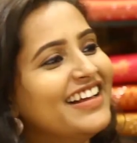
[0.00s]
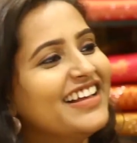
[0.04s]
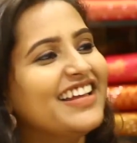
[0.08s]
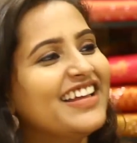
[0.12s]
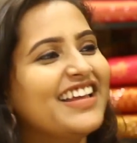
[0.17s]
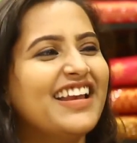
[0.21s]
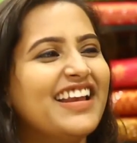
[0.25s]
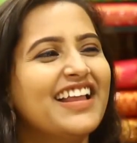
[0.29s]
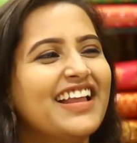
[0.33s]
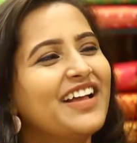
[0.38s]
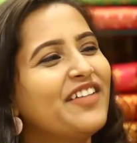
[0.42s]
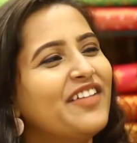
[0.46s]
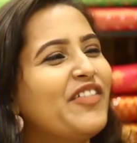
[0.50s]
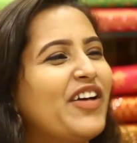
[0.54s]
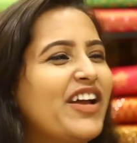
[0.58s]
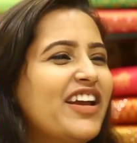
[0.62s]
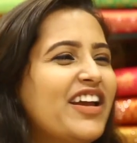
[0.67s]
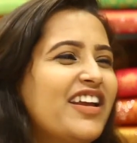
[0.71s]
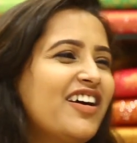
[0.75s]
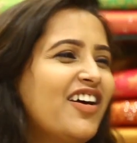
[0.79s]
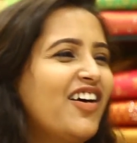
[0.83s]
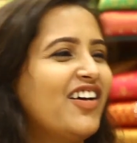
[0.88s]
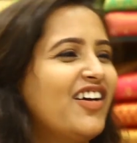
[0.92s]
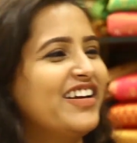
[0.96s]
இல்லங்க வேணாங்க
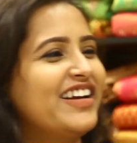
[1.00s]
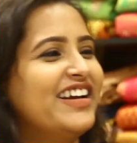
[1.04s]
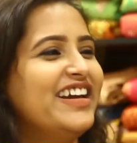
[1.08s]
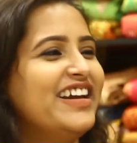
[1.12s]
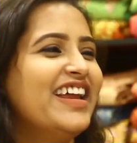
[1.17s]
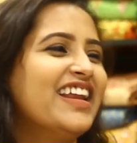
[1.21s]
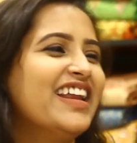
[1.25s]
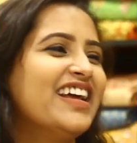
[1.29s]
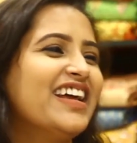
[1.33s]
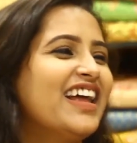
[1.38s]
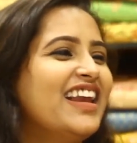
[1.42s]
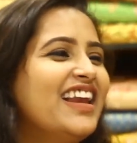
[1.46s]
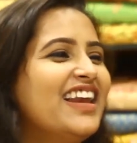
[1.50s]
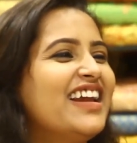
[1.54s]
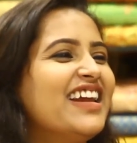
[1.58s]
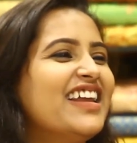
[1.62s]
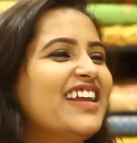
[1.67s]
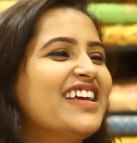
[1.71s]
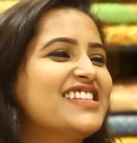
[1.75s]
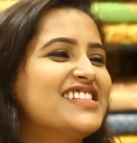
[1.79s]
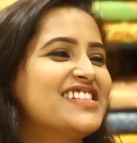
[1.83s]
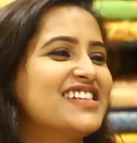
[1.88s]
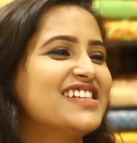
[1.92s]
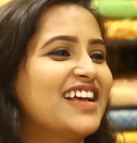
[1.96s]
ஆல்ரெடி எனக்கு கல்யாணம்
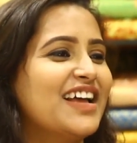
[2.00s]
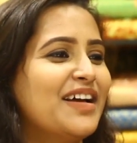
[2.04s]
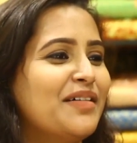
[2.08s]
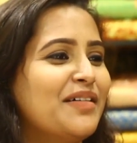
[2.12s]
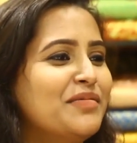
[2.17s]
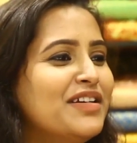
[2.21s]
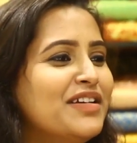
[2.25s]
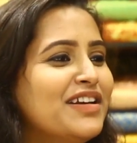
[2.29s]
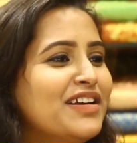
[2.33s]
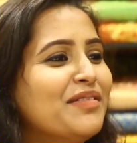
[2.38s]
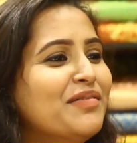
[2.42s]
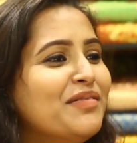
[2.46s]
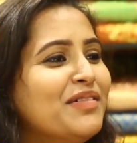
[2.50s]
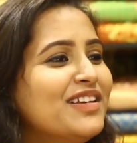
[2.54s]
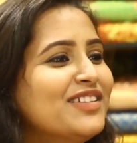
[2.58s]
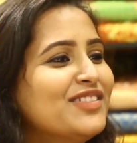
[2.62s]
ஆயிடுச்சுங்க அப்படின்ற மாதிரி